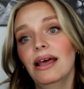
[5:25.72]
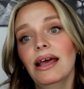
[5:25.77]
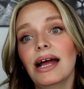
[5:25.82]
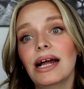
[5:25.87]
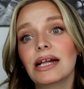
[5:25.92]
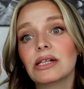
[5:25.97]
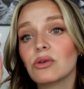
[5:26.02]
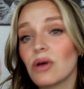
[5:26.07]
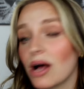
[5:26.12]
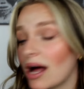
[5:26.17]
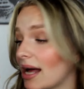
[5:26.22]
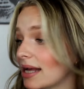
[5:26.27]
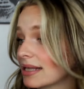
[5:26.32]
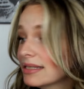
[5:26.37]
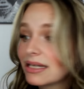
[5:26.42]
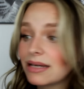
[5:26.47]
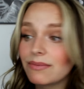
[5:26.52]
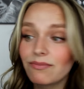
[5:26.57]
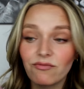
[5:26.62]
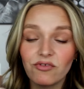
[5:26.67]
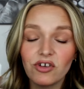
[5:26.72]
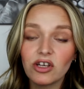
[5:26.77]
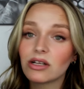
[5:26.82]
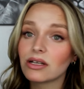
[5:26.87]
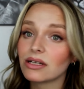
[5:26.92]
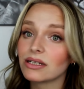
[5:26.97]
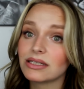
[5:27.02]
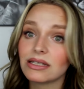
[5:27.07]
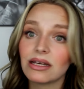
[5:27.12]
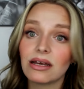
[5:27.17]
Also Asam
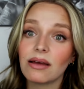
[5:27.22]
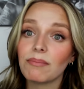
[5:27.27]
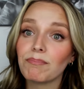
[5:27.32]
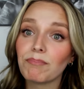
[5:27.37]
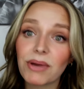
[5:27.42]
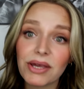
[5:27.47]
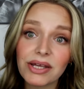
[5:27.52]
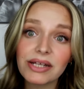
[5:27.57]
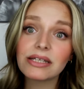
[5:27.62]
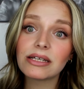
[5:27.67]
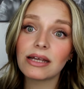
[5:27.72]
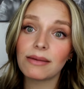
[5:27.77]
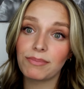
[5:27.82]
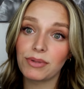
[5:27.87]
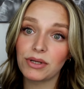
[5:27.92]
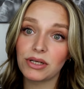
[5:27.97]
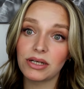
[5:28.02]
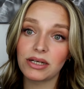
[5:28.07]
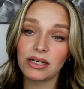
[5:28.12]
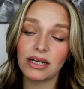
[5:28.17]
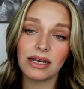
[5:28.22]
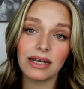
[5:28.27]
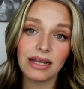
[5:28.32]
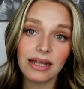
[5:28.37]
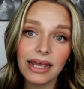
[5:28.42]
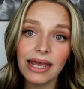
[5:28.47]
wirklich, bringt da bitte eine